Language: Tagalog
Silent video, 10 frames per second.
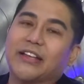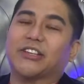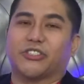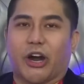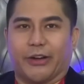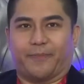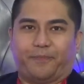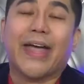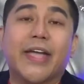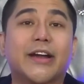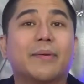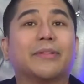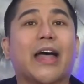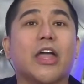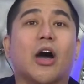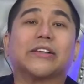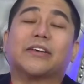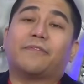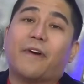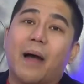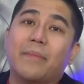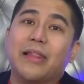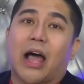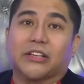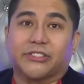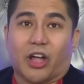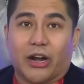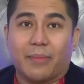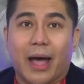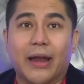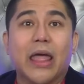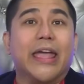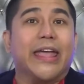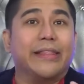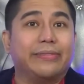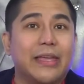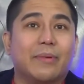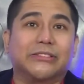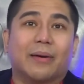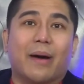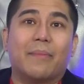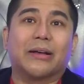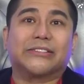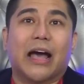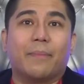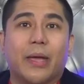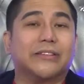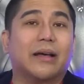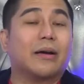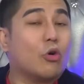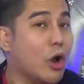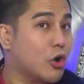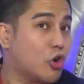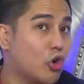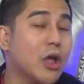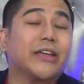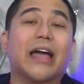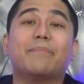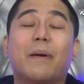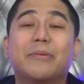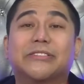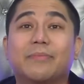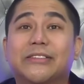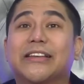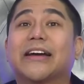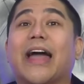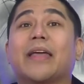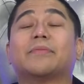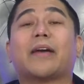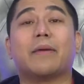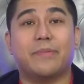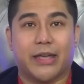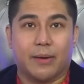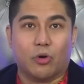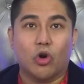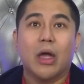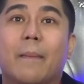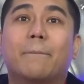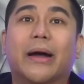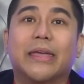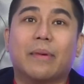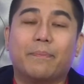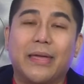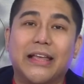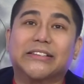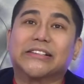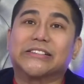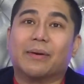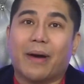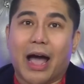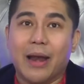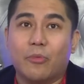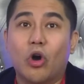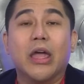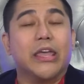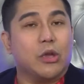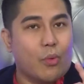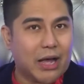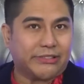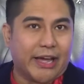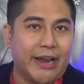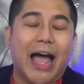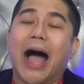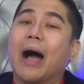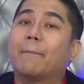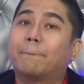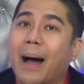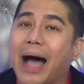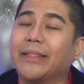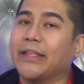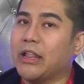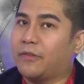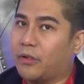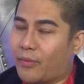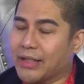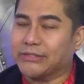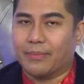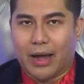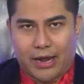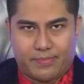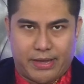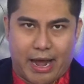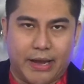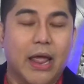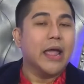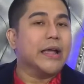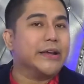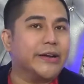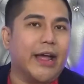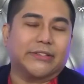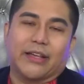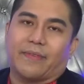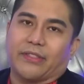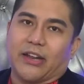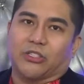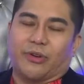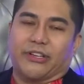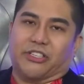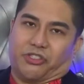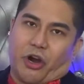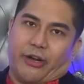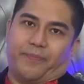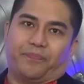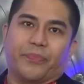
sa chart. Tiger naman tayo ha, ah, sa Family Luck Star naman, hindi masama magsabi ng kung ano-ano kahit paminsan-minsan kay kaibigan mo. Maging mapili sa sasamahan mo, iwasan ang bad influence ng mga kaibigan. Green at 17 ang swerte sa chart.